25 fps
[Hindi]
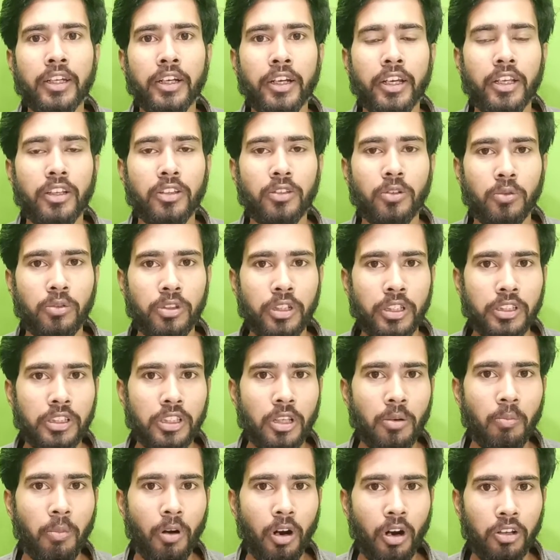थे कि यूजर्स
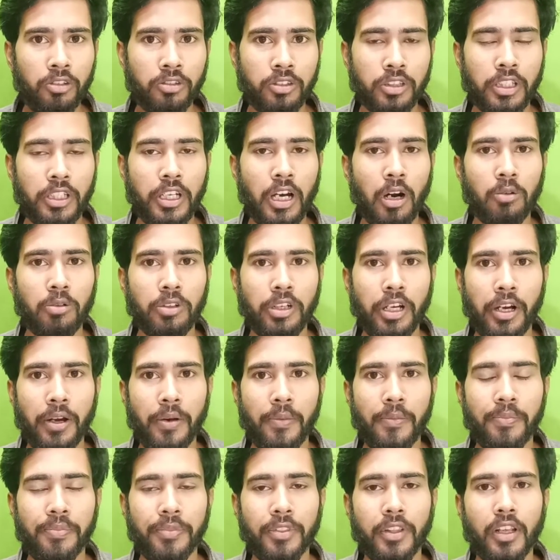के बहुत से डाउट हैं